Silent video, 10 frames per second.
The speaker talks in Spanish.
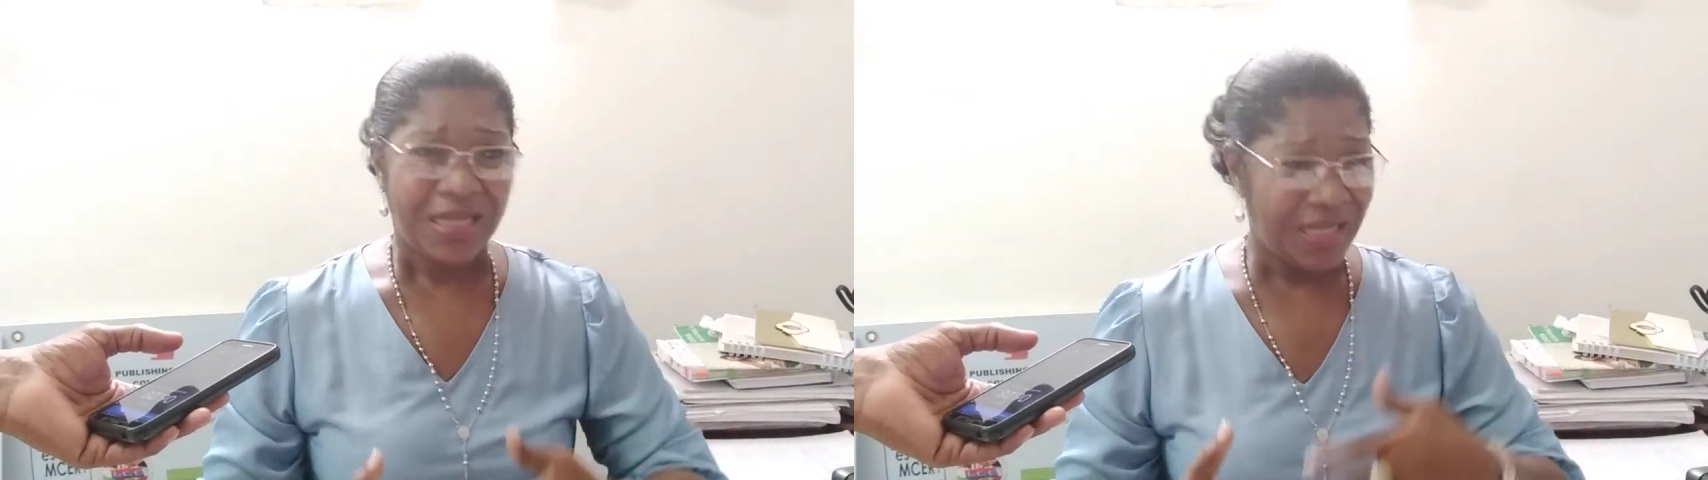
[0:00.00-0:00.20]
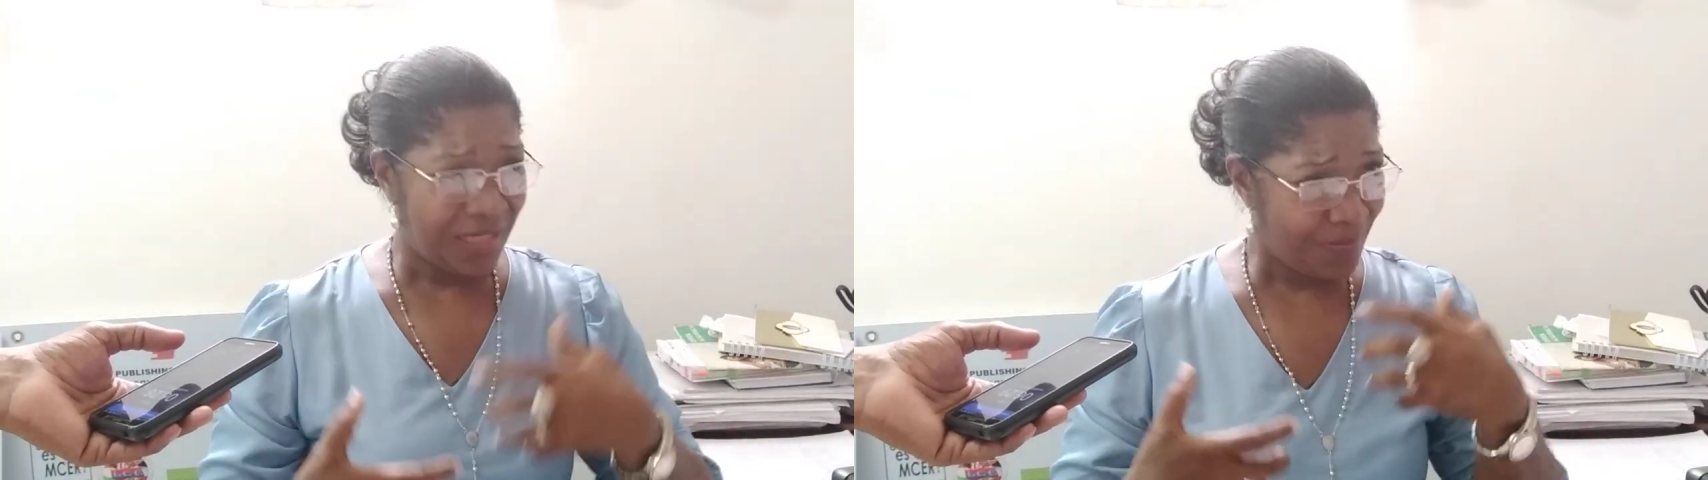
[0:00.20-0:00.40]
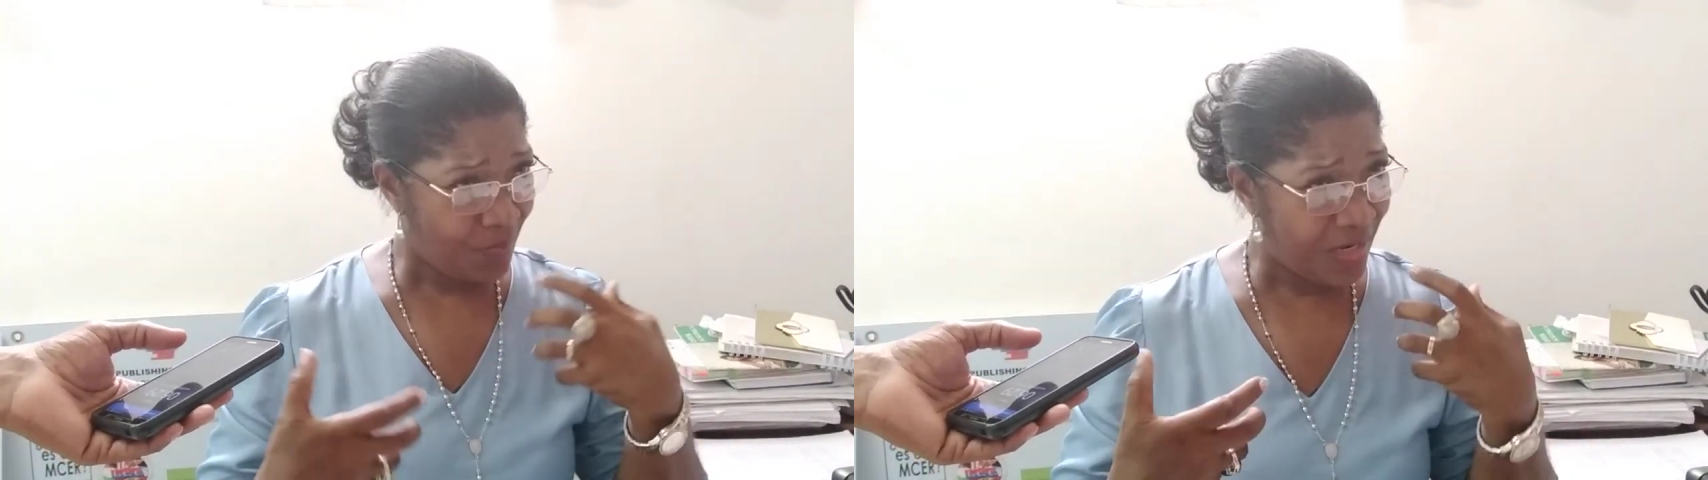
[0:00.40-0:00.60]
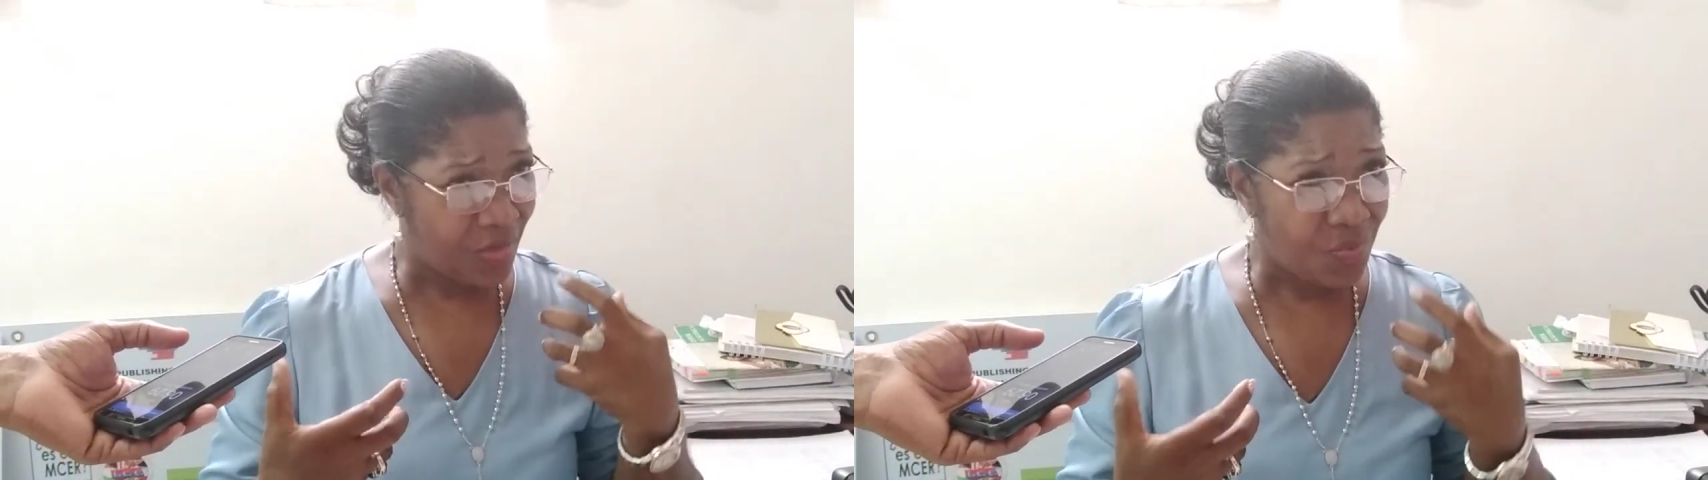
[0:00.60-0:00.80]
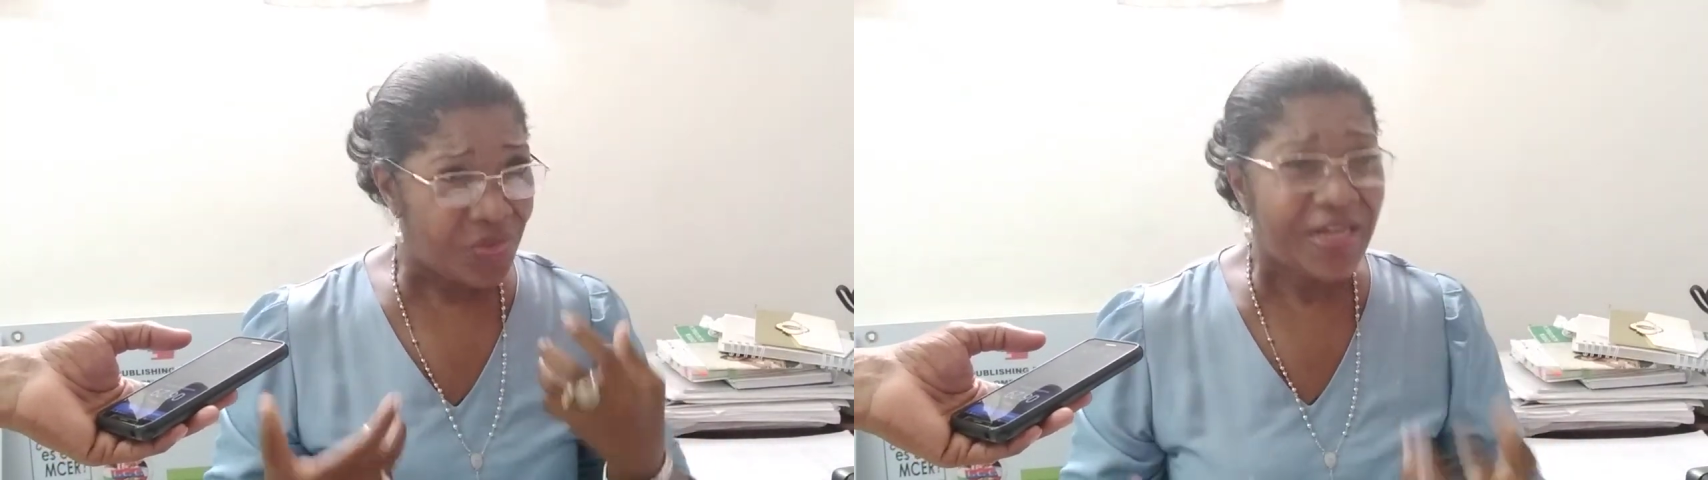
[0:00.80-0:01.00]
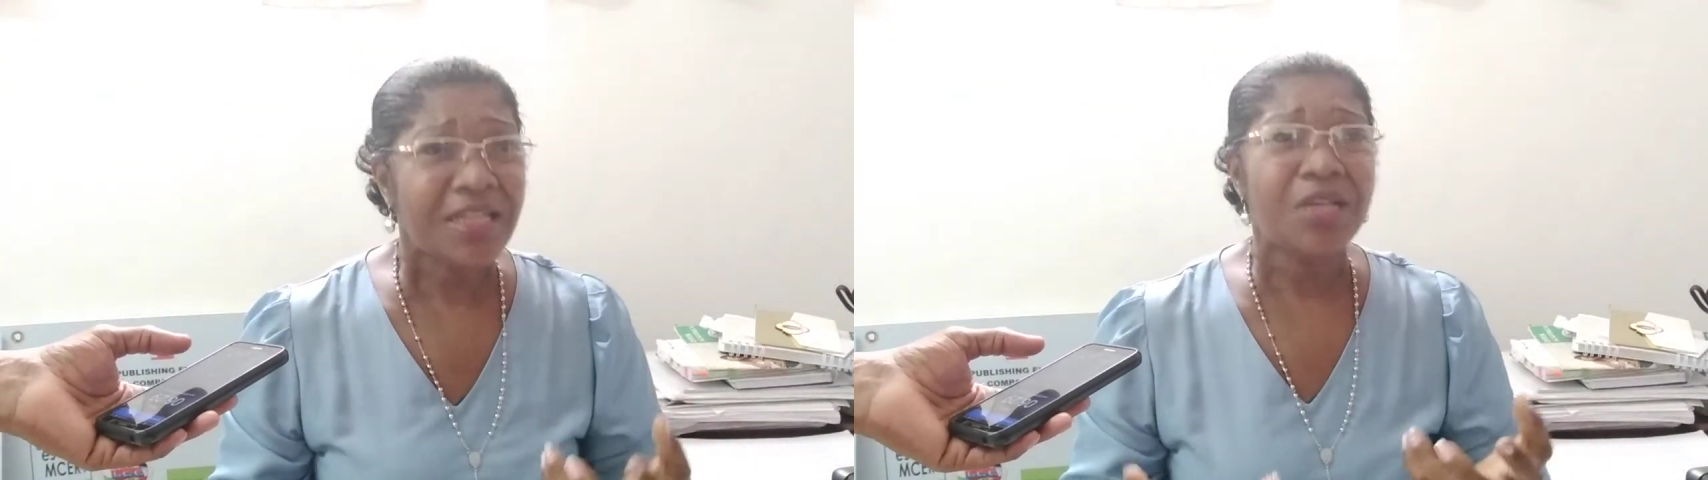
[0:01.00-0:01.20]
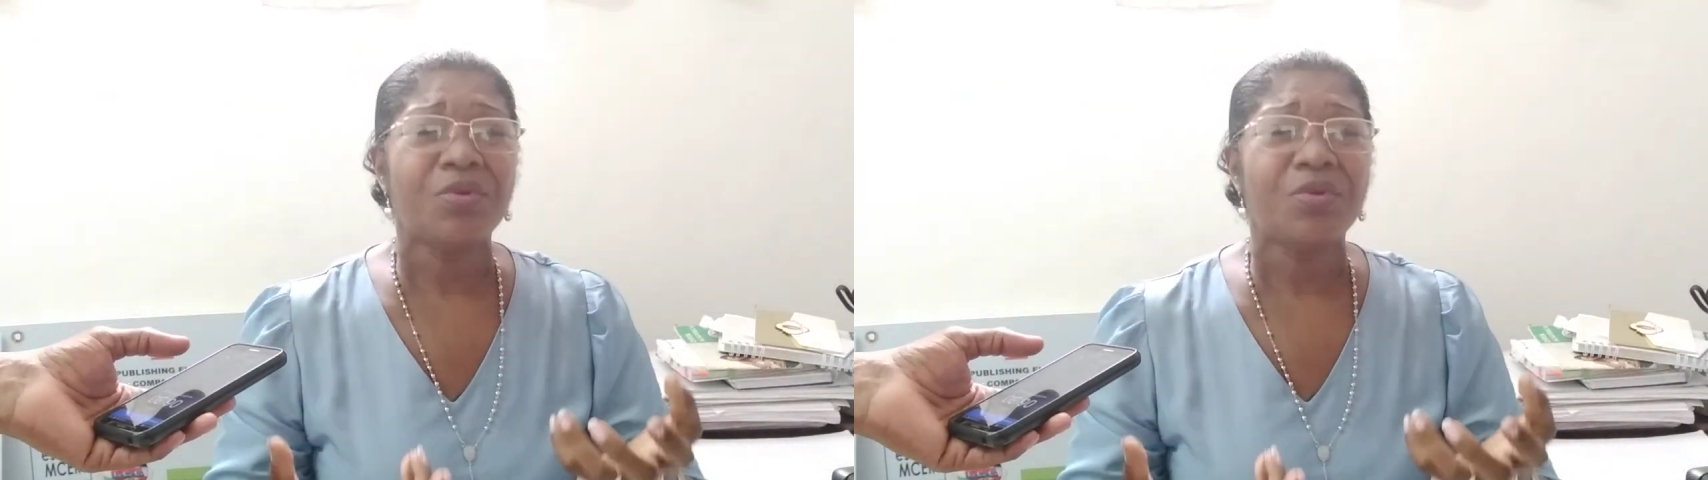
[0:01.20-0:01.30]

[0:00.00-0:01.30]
queremos ayudar que